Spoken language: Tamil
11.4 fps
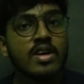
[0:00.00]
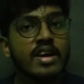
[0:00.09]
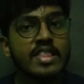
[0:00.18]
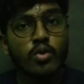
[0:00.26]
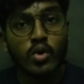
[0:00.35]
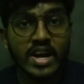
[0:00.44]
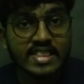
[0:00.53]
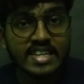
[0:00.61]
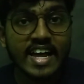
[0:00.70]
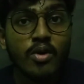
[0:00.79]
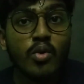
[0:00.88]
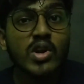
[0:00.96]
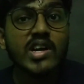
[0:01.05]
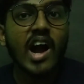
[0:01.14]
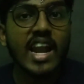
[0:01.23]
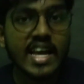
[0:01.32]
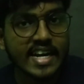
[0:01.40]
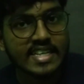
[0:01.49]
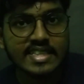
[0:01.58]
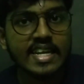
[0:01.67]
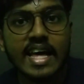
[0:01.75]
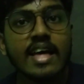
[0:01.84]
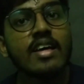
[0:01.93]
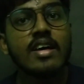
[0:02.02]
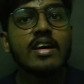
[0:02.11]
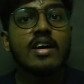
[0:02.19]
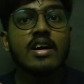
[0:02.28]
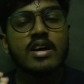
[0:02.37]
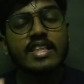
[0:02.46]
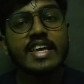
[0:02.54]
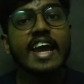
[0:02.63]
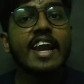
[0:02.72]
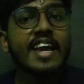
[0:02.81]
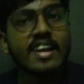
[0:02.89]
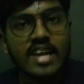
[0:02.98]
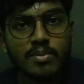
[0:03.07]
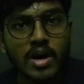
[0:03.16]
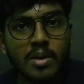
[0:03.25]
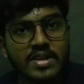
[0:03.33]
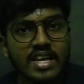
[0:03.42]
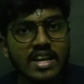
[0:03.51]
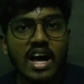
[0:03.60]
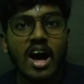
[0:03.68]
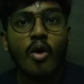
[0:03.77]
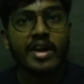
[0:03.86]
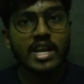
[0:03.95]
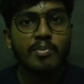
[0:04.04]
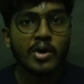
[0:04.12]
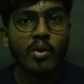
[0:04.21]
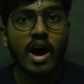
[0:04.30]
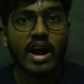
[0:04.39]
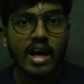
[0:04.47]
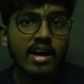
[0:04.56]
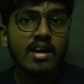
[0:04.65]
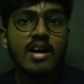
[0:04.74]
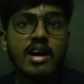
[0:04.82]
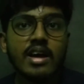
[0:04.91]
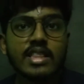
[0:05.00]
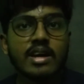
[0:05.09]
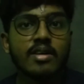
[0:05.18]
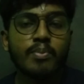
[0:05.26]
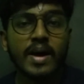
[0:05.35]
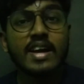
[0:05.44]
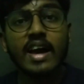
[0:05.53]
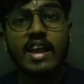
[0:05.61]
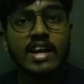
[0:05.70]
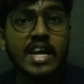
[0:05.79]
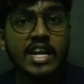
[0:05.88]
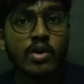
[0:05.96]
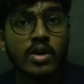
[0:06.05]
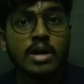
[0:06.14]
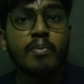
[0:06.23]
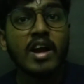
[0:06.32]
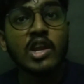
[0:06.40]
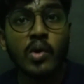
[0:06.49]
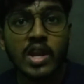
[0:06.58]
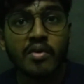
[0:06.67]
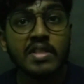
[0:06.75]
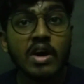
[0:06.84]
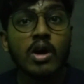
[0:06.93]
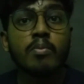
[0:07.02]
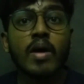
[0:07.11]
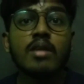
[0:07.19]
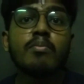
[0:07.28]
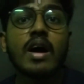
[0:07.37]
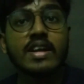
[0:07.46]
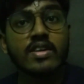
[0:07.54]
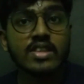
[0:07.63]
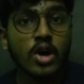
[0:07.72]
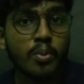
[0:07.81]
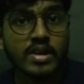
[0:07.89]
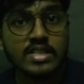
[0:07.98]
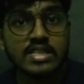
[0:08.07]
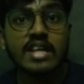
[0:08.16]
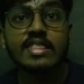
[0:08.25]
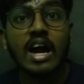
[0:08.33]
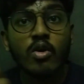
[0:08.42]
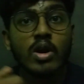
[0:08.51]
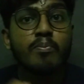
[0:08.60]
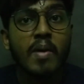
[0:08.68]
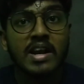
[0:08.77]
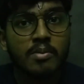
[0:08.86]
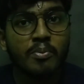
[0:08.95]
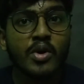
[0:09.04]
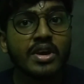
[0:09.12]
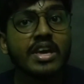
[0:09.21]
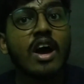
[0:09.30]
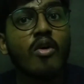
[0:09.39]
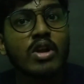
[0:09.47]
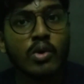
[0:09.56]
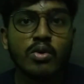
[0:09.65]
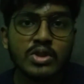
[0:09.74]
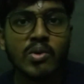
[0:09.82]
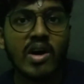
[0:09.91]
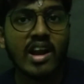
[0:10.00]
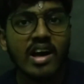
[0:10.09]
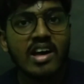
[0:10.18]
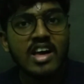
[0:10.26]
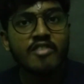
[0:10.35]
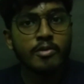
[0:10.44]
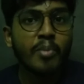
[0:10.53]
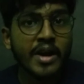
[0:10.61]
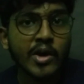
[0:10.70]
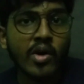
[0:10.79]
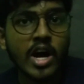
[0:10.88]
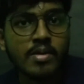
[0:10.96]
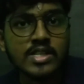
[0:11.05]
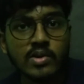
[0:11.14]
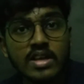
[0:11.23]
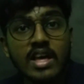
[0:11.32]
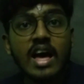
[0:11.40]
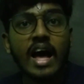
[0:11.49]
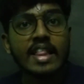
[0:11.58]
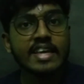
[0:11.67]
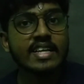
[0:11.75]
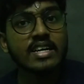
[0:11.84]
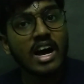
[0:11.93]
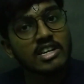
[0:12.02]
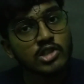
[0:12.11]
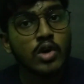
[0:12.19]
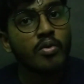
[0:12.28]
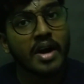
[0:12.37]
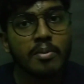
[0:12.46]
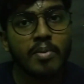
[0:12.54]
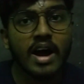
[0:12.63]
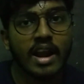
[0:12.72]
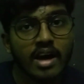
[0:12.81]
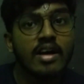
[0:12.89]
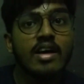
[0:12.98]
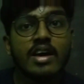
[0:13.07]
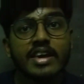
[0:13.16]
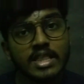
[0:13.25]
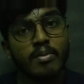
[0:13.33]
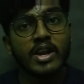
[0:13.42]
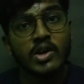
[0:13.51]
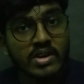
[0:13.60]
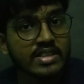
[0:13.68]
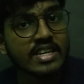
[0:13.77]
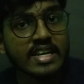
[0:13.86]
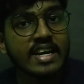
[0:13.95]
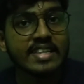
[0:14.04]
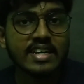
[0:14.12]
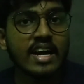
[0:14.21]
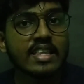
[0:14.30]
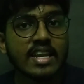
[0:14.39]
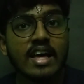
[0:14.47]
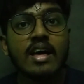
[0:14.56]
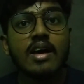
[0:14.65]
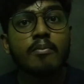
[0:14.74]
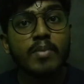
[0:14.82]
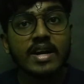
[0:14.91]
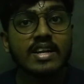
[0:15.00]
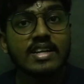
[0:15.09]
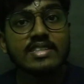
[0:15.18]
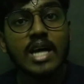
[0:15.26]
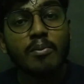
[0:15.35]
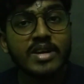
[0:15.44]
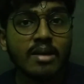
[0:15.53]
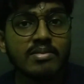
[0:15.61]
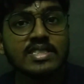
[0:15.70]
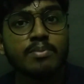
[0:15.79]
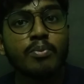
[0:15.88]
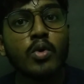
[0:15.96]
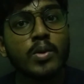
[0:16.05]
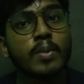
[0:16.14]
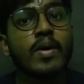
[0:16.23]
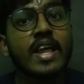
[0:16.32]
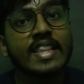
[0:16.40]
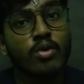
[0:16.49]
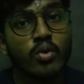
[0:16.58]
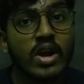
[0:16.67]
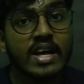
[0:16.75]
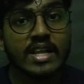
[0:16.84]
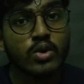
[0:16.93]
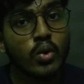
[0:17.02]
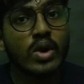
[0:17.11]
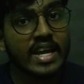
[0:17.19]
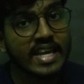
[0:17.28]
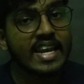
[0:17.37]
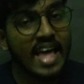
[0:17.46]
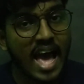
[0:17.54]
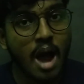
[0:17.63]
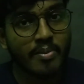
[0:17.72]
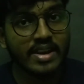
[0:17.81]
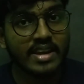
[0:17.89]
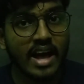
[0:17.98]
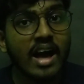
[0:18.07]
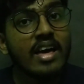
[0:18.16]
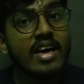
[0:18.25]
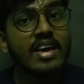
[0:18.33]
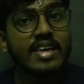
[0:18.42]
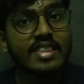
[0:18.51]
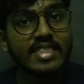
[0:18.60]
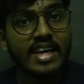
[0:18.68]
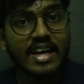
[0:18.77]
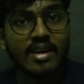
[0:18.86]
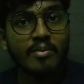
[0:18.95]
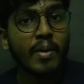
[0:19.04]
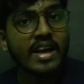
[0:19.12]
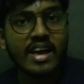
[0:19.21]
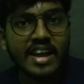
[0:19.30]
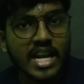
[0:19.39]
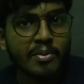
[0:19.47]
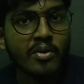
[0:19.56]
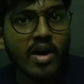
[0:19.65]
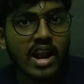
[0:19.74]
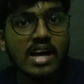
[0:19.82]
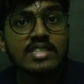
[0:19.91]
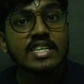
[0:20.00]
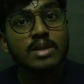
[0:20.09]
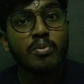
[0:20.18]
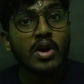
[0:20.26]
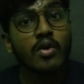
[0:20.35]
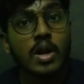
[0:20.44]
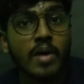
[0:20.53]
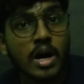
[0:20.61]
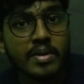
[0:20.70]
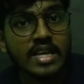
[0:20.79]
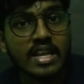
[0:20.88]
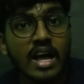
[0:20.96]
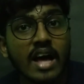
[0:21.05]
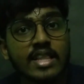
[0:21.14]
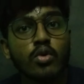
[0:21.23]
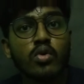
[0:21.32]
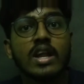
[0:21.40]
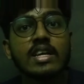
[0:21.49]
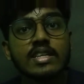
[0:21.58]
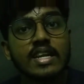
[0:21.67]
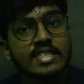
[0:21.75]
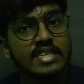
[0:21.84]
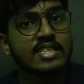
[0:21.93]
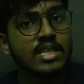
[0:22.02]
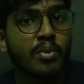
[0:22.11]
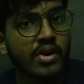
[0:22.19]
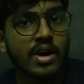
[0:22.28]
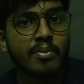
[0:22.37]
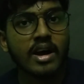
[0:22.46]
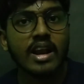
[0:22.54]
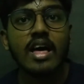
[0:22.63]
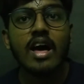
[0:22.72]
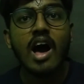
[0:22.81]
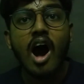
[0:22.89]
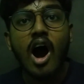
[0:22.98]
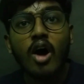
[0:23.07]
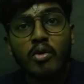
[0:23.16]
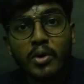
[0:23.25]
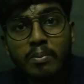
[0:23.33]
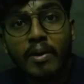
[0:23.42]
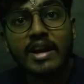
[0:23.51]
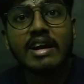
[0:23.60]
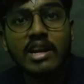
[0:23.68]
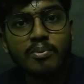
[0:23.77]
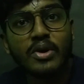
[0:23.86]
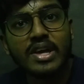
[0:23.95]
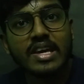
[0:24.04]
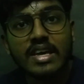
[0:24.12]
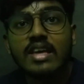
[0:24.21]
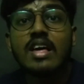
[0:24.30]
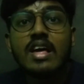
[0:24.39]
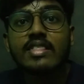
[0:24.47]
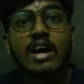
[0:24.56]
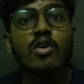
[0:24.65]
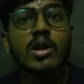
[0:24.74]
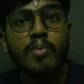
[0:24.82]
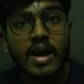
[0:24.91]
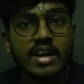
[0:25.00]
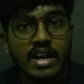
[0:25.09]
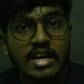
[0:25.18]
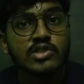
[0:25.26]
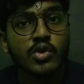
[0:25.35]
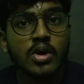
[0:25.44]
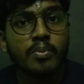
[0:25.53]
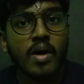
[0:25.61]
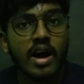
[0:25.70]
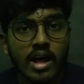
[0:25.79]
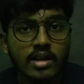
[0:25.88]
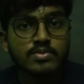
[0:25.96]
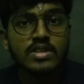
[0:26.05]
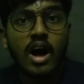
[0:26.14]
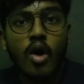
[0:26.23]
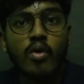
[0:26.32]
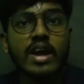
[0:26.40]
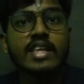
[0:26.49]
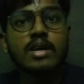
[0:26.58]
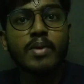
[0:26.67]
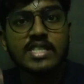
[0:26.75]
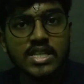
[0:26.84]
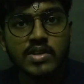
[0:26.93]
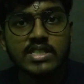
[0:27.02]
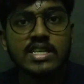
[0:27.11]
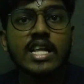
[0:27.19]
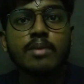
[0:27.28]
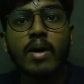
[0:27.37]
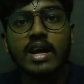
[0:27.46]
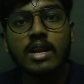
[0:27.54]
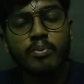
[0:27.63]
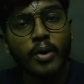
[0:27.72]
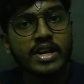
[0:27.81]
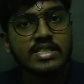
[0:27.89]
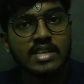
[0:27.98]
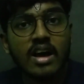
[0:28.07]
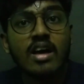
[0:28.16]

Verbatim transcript: இந்த உலகத்தில் ஒரு காலகட்டத்தில் இந்த ஏழைகள்லாம் இருப்பாங்க பார்த்தீங்களா அவங்க என்ன பண்ணுவாங்கன்னா இந்த பணக்காரங்களாக இருக்கிறவங்களுக்கு பல்லு வலி வந்து அவங்க பல் மாற்றம் தேவைப்படுச்சுன்னா தங்களோட பல்ல பிடுங்கி அவங்களுக்கு கொடுத்துருவாங்களாம் ஃபிட் பண்ணிக்கோங்க அப்படின்னு சொல்லி அதுக்கேற்ற காசையும் வாங்கிப்பாங்களாம் இந்த மாதிரி இருந்திருக்கு அந்த காலத்தில் பட் சம்டைம்ஸ் இந்த போர் பீப்புளே அந்த உலக அந்த ஊரில் இல்லை அப்படின்னா இந்த பணக்காரங்க என்ன பண்ணுவாங்களாம் செத்து போனவங்க இருப்பாங்க பார்த்தீங்களா அந்த ஊரில் ரீசன் செத்து போனவங்க இருப்பாங்களே அவங்களோட பற்களை பிடுங்கி தங்களோட பற்களாக சொல்லி வைப்பாங்களாம் அவங்களுக்கு எதாவது பிரச்சனை வந்துச்சுன்னா அந்த பற்கள் போயிடுச்சுன்னா